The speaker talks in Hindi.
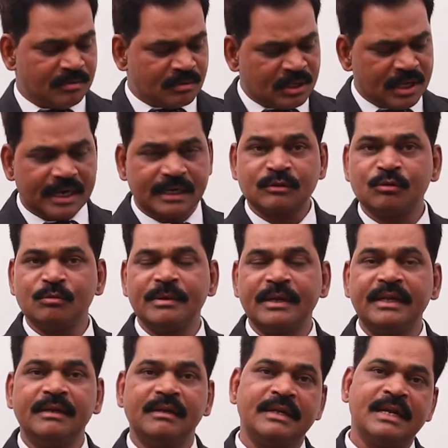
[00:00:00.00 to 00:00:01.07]
दे आर सो
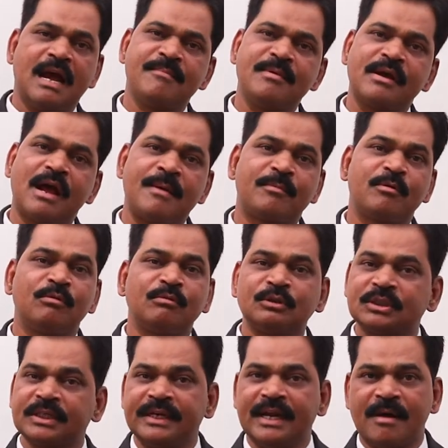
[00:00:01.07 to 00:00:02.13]
मैनी यहाँ मैं आपको
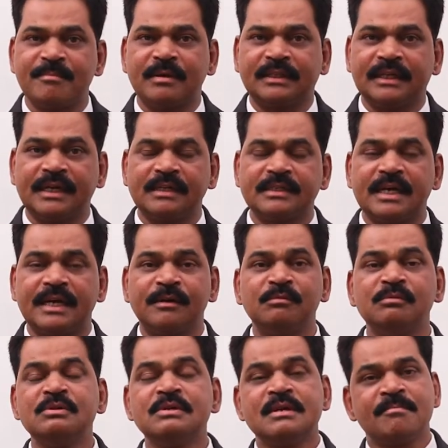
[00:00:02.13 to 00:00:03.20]
कुछ के नाम बताना चाह रहा हूँ
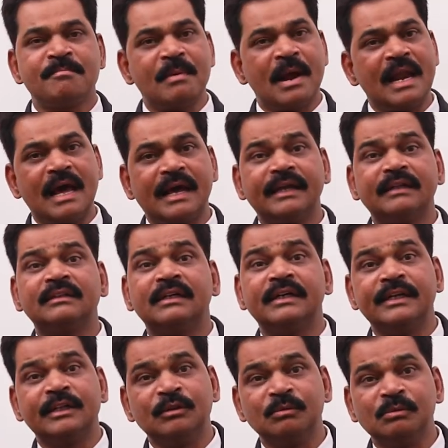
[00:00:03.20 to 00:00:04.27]
पहला है द
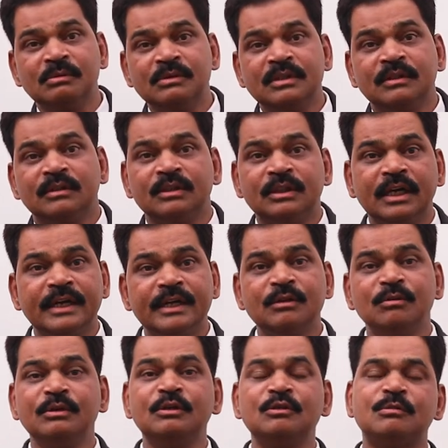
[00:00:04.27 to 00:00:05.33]
हिंदू द
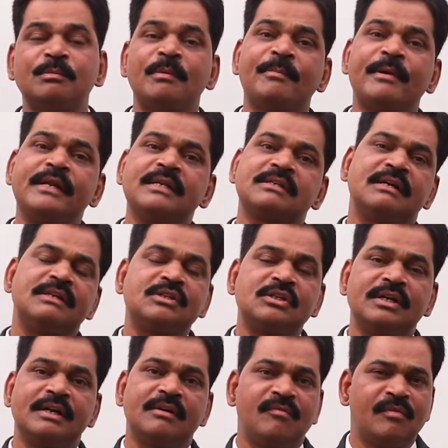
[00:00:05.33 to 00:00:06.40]
हिंदू न्यूज़ पेपर इज़
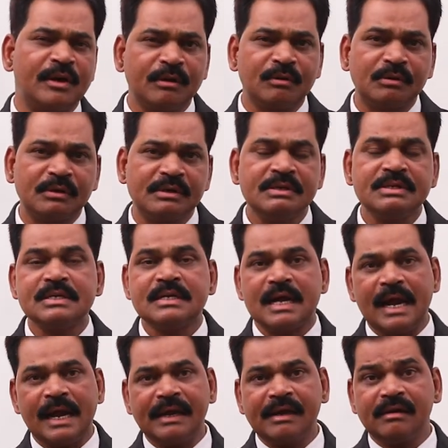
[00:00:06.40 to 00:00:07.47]
कंसिडर्ड वेरी गुड
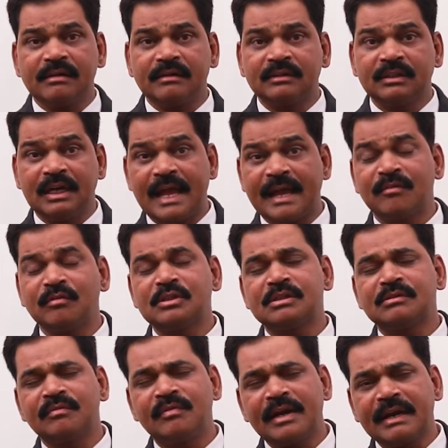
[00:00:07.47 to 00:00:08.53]
एंड द लैंग्वेज
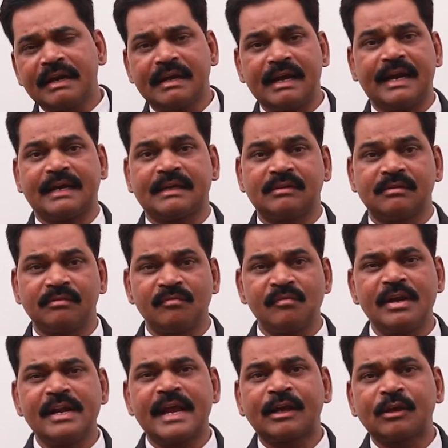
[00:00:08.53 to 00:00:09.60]
इज़ वेरी करेक्ट
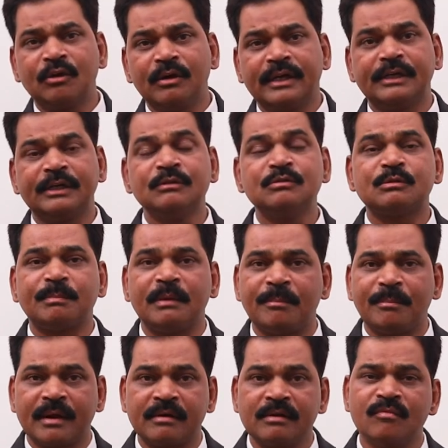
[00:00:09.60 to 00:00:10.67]
वेरी एक्यूरेट न्यूज़
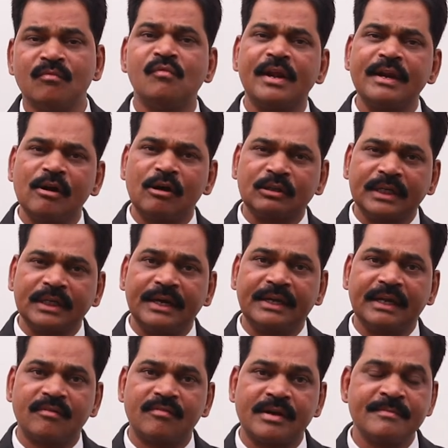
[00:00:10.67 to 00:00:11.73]
पेपर वेरी
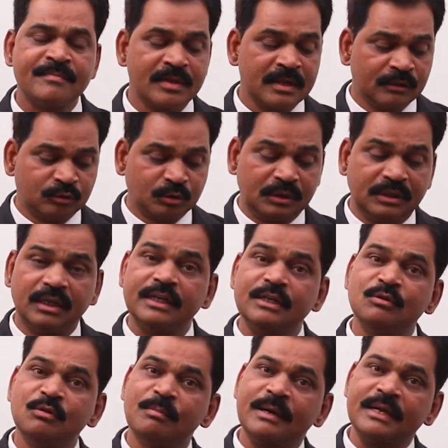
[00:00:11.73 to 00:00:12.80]
ऑथेंटिक वन तो द
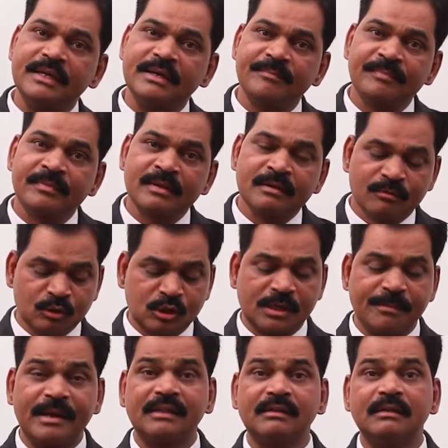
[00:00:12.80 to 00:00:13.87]
हिंदू पढ़िए उसके
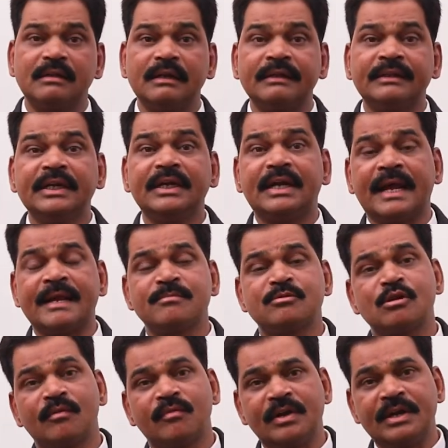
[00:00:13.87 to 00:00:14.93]
बाद द टाइम्स
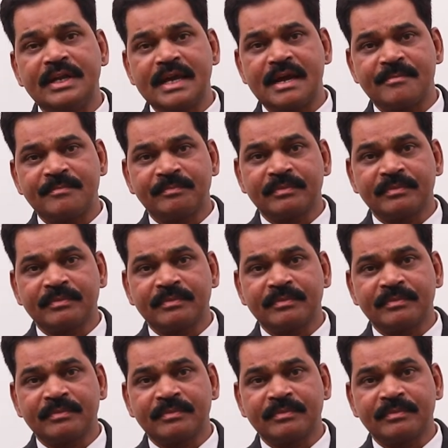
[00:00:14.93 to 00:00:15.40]
ऑफ इंडिया